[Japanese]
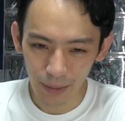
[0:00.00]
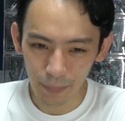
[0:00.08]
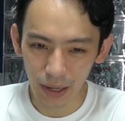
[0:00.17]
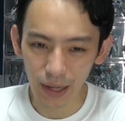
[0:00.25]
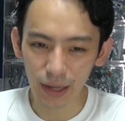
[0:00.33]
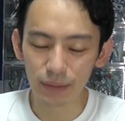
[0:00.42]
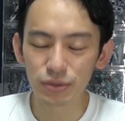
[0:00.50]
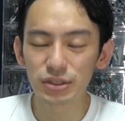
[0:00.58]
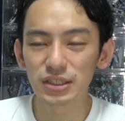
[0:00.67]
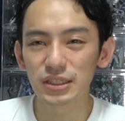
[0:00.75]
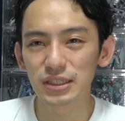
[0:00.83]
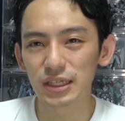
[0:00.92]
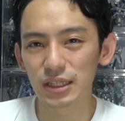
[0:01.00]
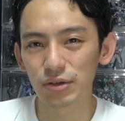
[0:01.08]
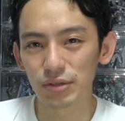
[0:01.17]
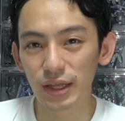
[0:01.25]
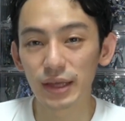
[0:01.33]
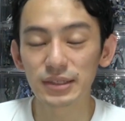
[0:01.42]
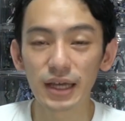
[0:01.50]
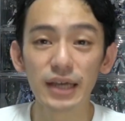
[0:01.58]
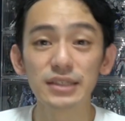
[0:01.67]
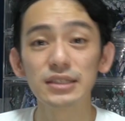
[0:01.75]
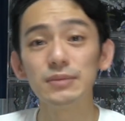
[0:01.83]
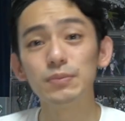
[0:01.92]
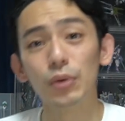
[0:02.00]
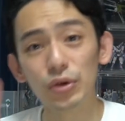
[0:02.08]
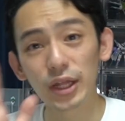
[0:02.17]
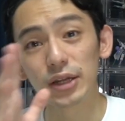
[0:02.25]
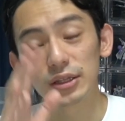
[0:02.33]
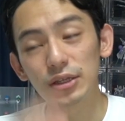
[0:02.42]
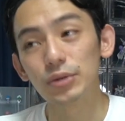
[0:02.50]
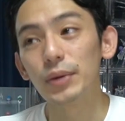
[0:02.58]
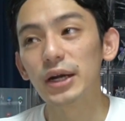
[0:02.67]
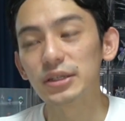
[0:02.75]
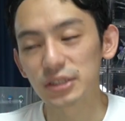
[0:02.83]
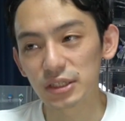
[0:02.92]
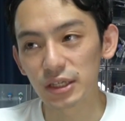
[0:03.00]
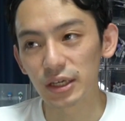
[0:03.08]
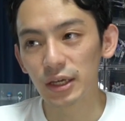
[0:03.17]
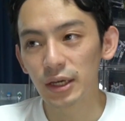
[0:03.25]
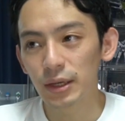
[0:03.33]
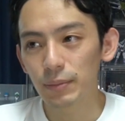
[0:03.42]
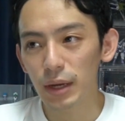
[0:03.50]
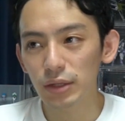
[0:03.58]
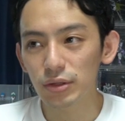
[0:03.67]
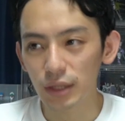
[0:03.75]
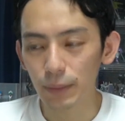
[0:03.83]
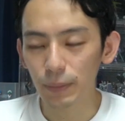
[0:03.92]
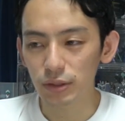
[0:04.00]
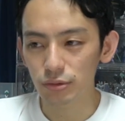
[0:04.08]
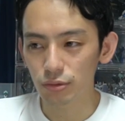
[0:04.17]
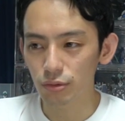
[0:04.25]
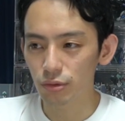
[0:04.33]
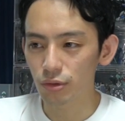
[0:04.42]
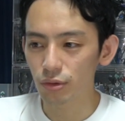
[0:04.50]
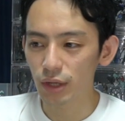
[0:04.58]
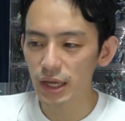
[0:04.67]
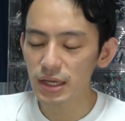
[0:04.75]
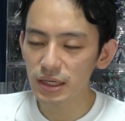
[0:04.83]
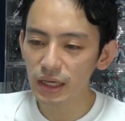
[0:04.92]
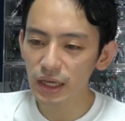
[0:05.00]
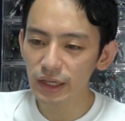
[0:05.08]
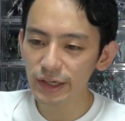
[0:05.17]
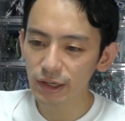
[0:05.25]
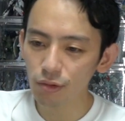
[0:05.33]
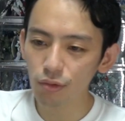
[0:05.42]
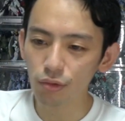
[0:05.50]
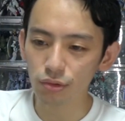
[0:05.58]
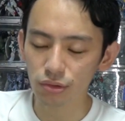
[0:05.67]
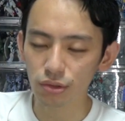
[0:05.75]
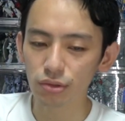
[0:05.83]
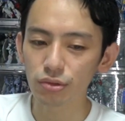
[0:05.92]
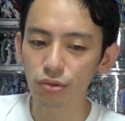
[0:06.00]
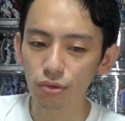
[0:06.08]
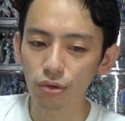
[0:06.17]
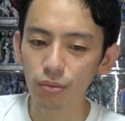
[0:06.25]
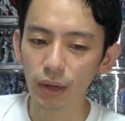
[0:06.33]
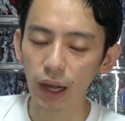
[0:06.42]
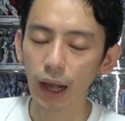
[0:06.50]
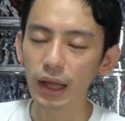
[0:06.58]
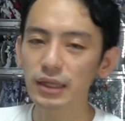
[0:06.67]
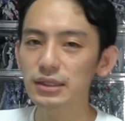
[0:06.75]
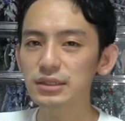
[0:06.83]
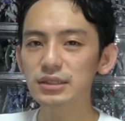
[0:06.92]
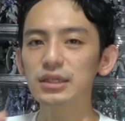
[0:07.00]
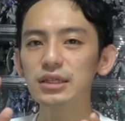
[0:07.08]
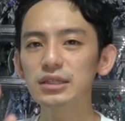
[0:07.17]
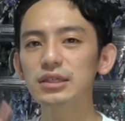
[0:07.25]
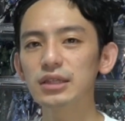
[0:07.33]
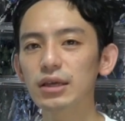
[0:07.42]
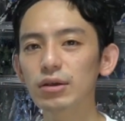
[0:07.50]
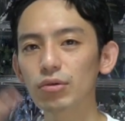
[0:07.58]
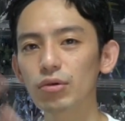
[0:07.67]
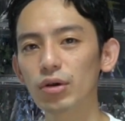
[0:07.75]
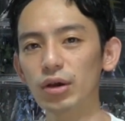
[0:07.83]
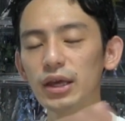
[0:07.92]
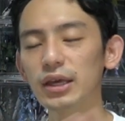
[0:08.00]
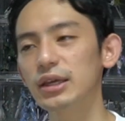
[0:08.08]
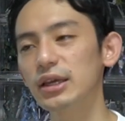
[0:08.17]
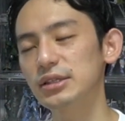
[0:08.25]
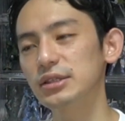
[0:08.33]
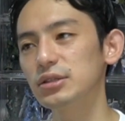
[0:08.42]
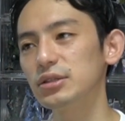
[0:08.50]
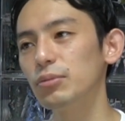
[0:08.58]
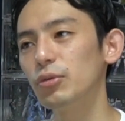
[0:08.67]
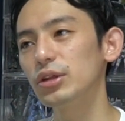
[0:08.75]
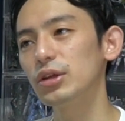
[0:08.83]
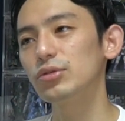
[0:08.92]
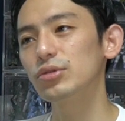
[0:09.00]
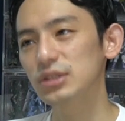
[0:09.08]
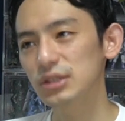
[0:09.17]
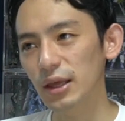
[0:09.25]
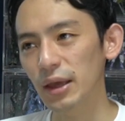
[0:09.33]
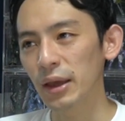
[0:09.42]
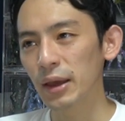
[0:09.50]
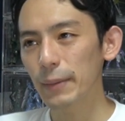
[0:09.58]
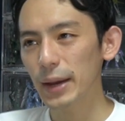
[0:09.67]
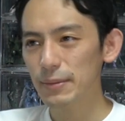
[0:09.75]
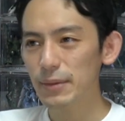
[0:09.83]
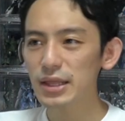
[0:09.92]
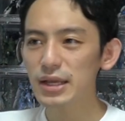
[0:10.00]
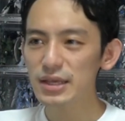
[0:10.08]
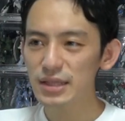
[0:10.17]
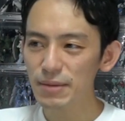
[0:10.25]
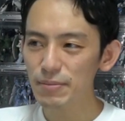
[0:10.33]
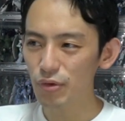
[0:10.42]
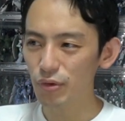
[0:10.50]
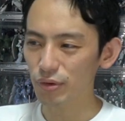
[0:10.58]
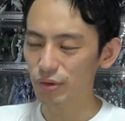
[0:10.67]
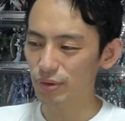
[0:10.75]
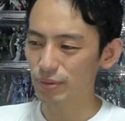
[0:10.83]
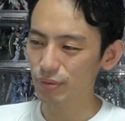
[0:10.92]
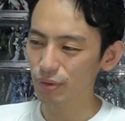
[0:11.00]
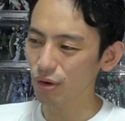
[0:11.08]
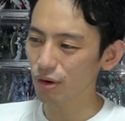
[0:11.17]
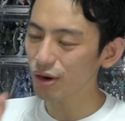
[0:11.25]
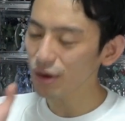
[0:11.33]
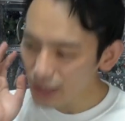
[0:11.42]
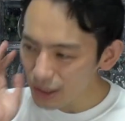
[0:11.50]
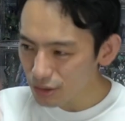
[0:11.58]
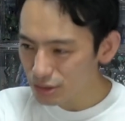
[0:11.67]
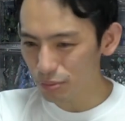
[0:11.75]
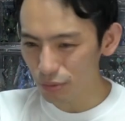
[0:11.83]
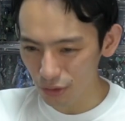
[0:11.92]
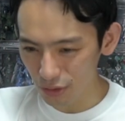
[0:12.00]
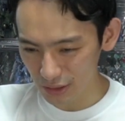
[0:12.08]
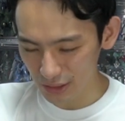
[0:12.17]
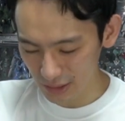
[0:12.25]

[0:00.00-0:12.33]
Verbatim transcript: まあ、エムジー ゼータのね最新モデルっていうのもあるし、まあ、あとねやっぱその変形機構っていうのを、まあ、完全にねこう変形するモデルとして、まあ、未だにねもうこれこそもう